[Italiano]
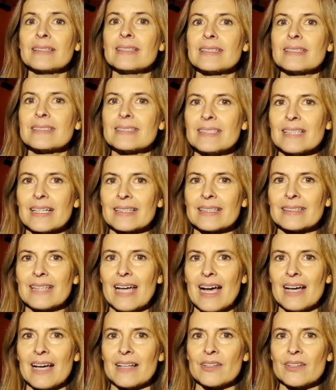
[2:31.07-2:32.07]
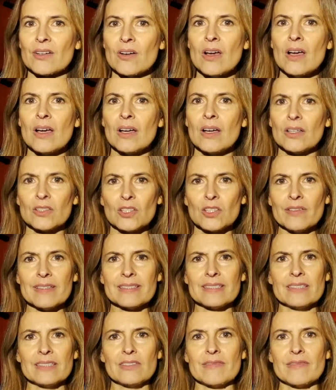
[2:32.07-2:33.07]
destinatario? Dove
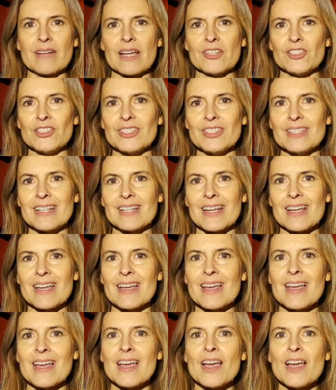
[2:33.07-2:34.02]
si dovrà agire?